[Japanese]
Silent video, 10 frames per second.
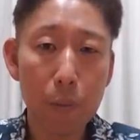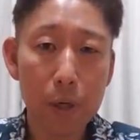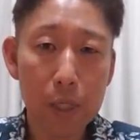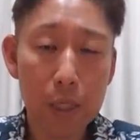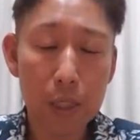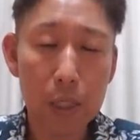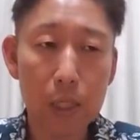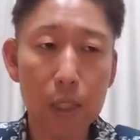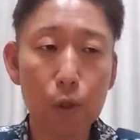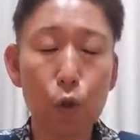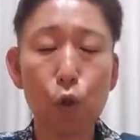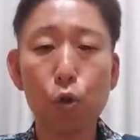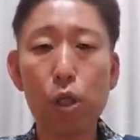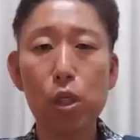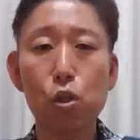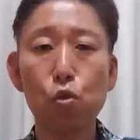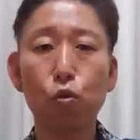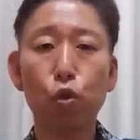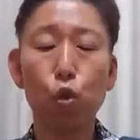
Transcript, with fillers: まに聞いた時の印象を